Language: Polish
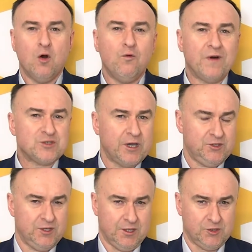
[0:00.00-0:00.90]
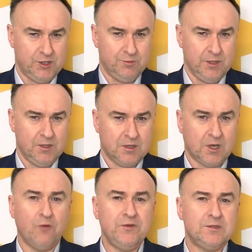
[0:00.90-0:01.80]
Uważajcie na siebie.
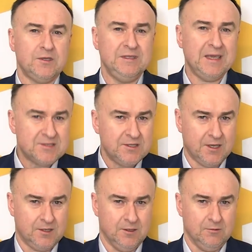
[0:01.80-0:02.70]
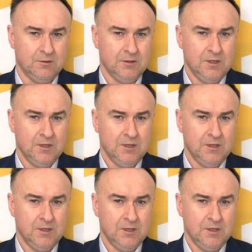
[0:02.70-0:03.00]
COVID nie zniknął.